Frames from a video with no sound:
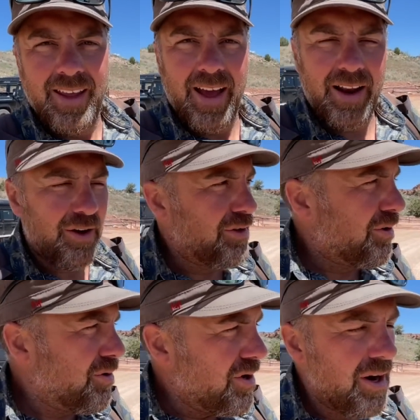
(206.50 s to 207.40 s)
Alors du
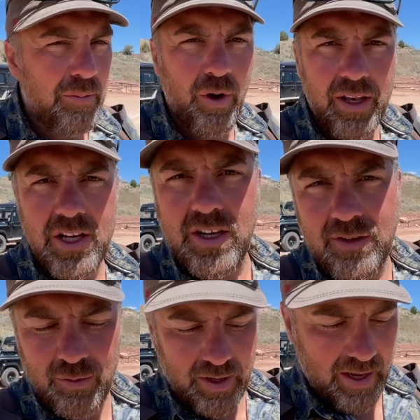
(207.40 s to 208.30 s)
coup, Maureen et
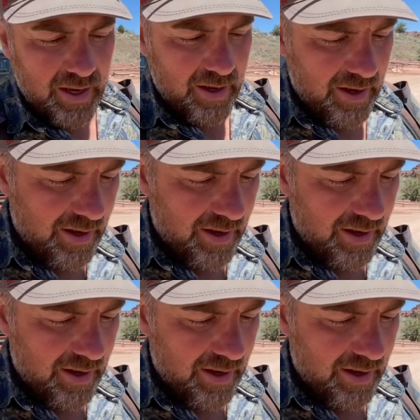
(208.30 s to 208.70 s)
Jason et